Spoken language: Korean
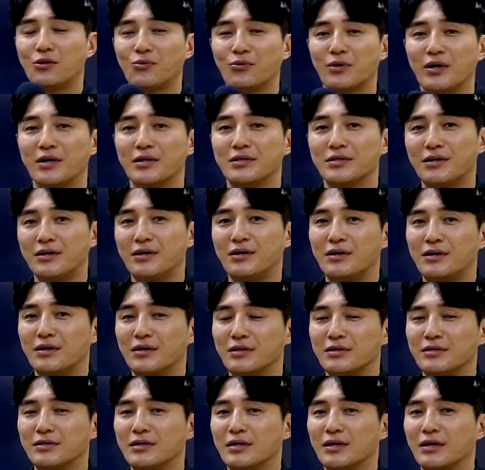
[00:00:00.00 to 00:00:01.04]
통해서
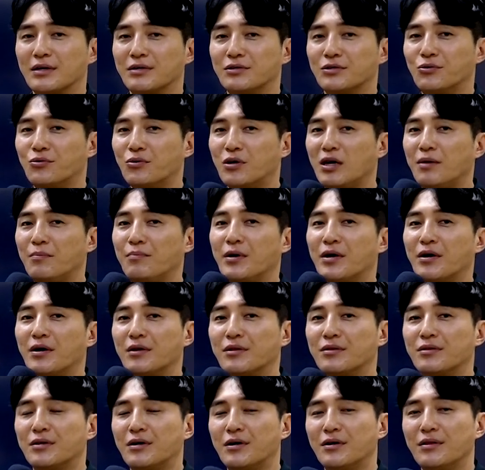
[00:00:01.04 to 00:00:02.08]
이제 그동안
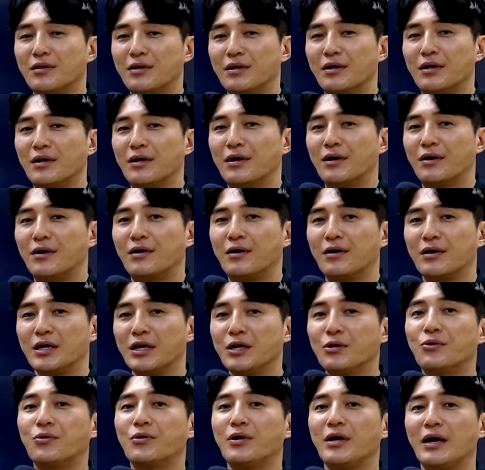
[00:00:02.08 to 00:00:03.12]
배웠던 어,
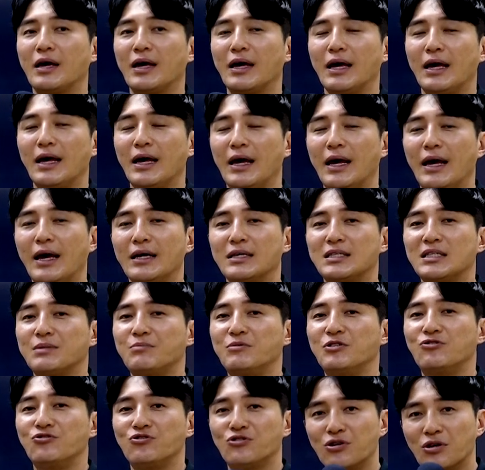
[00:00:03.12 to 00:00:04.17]
이론의
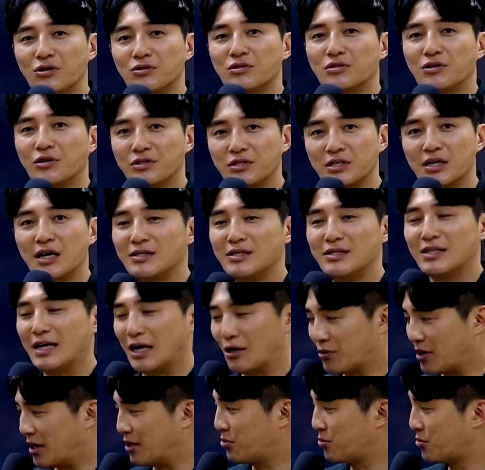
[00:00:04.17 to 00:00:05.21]
핵심을 추려서 정리를
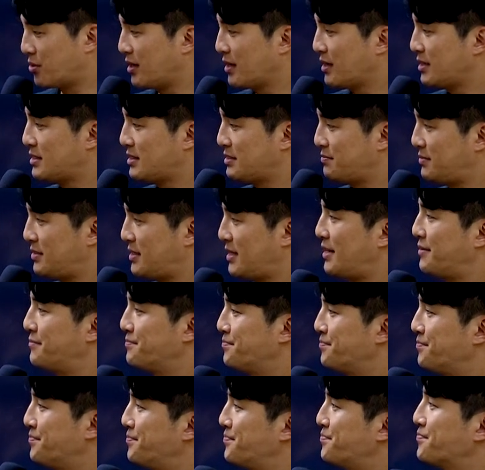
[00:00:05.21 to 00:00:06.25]
따로 갖도록 하겠습니다.
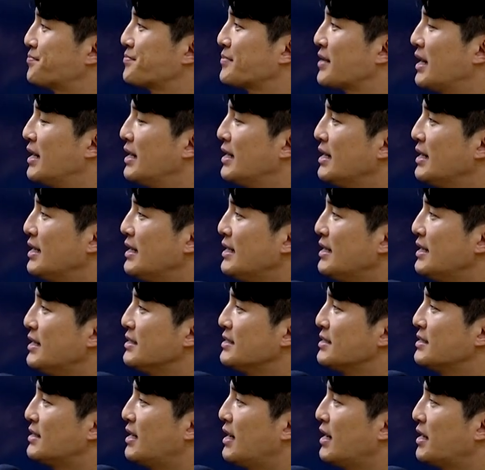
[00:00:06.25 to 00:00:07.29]
음.
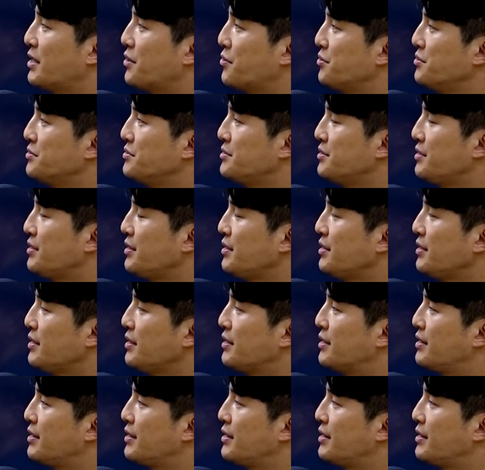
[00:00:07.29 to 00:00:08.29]
자, 그리고 이제